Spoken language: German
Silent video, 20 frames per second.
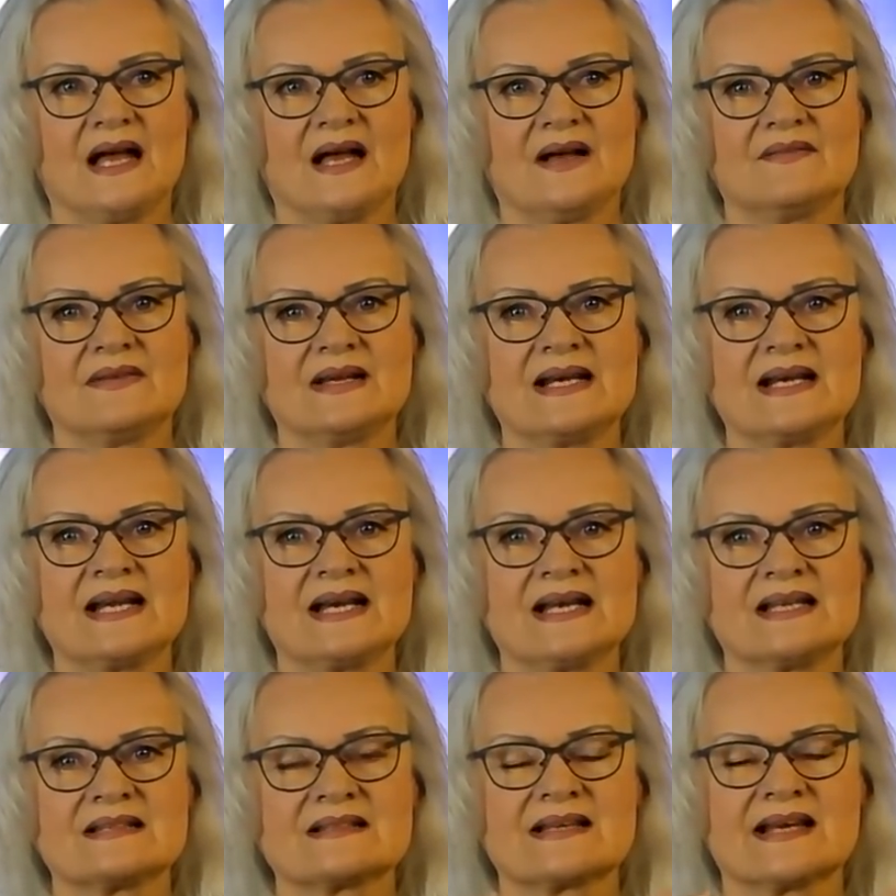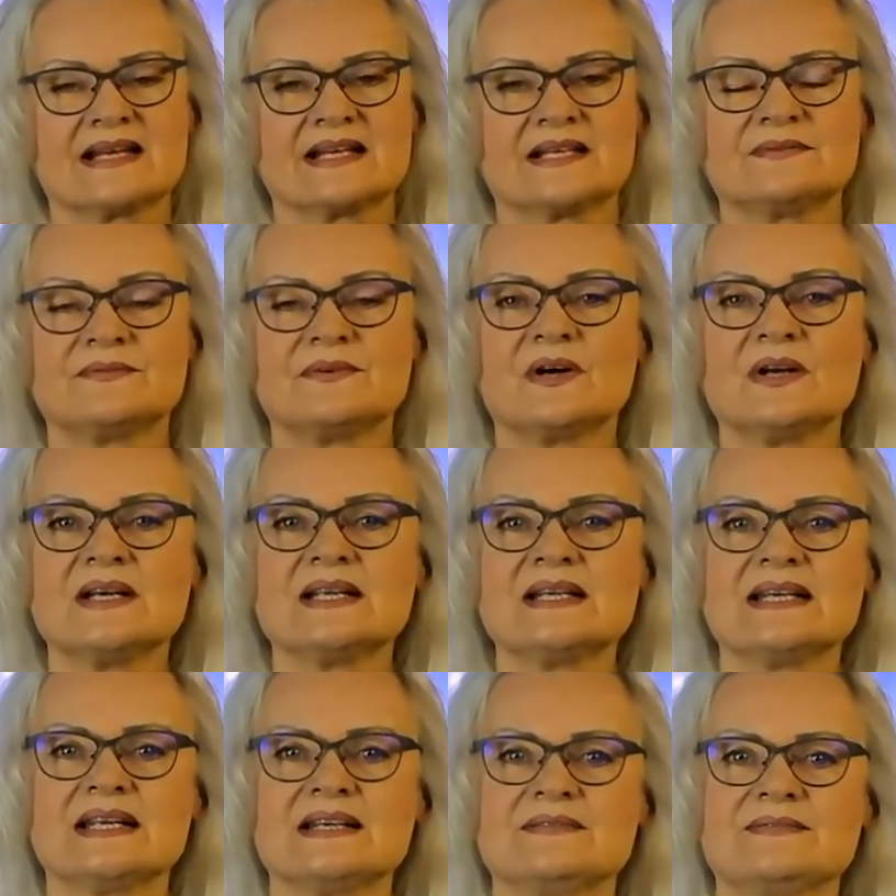wenn er in seiner
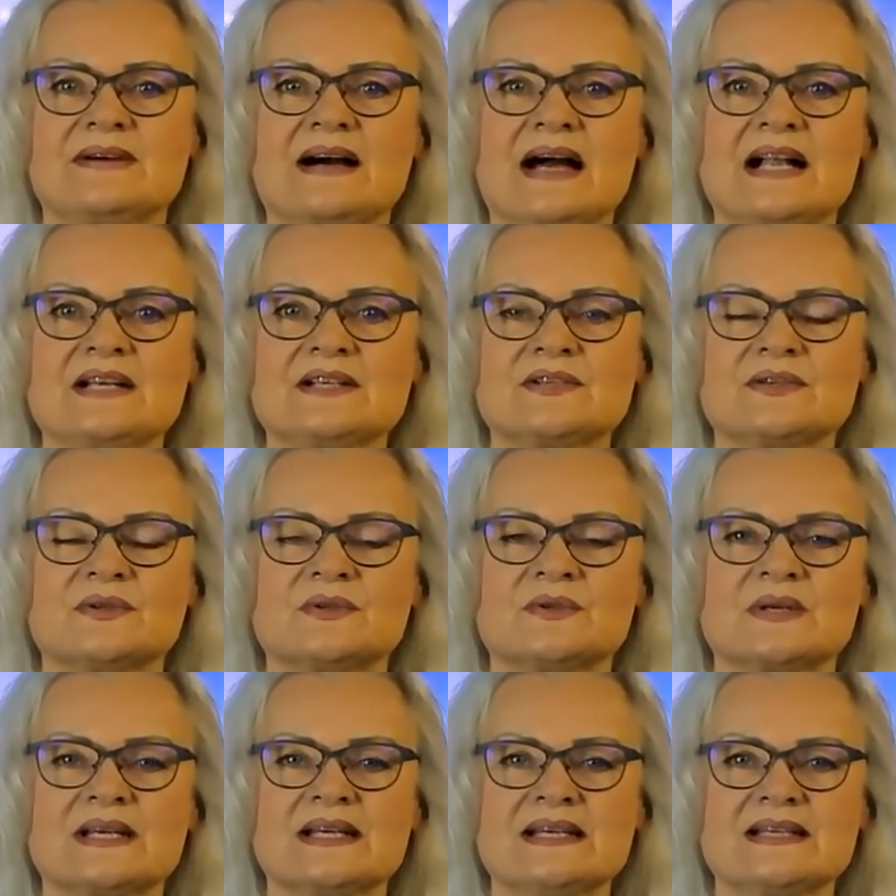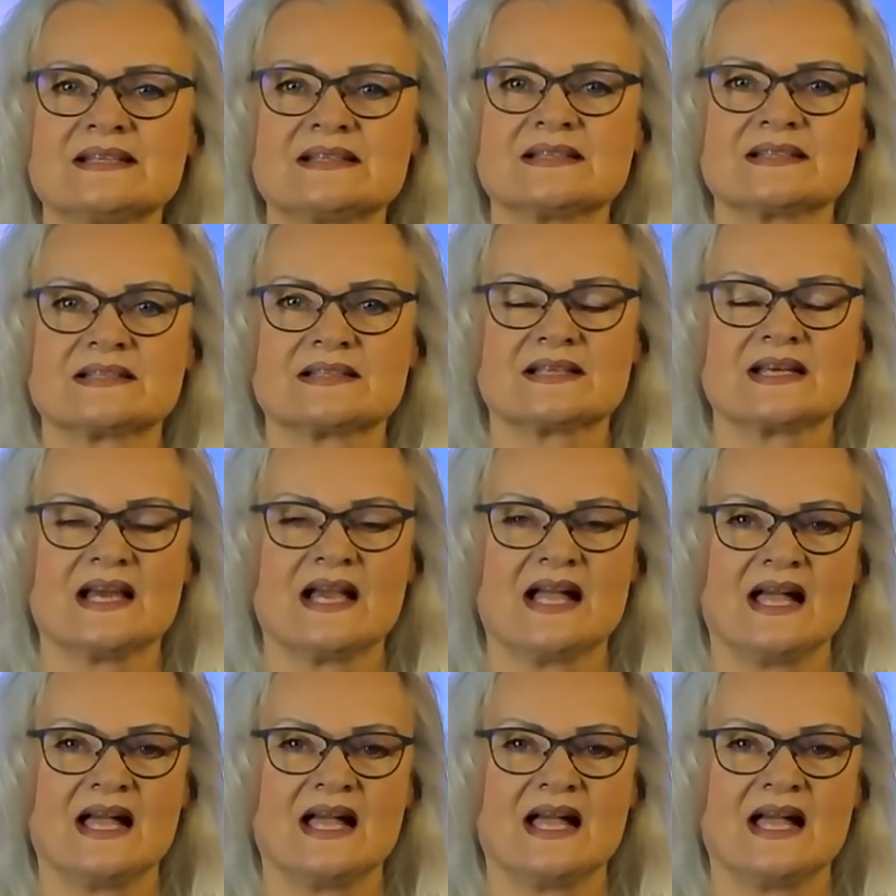vollen Entfaltung ist,